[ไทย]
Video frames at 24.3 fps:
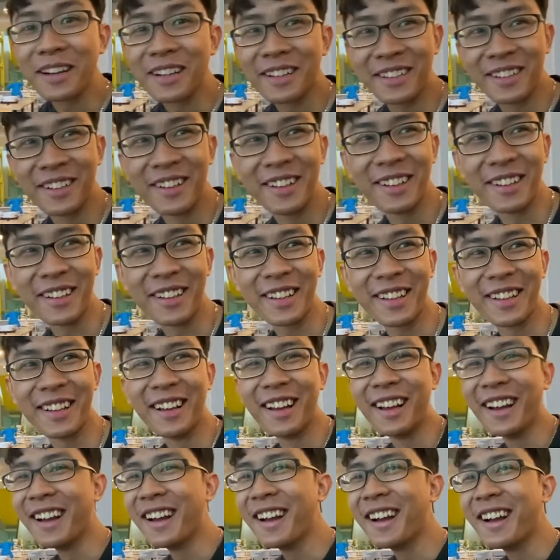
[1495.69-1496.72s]
นี่คลิปนี้
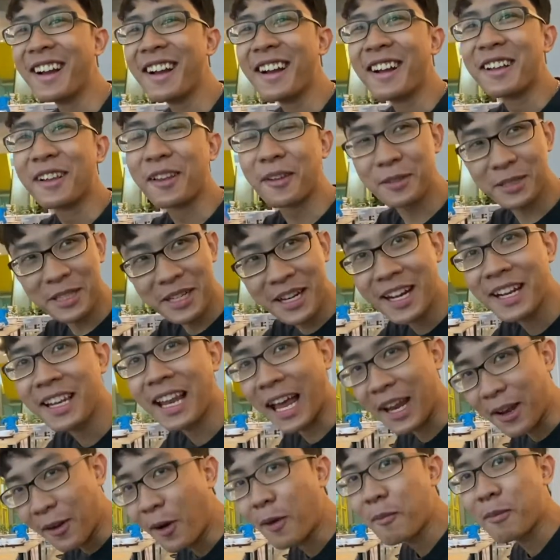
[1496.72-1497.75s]
เราเจอกันห
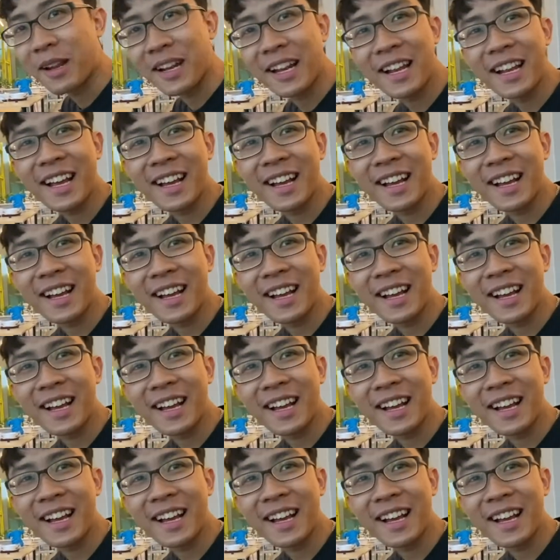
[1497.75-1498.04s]
ลายรอบแล้วนะ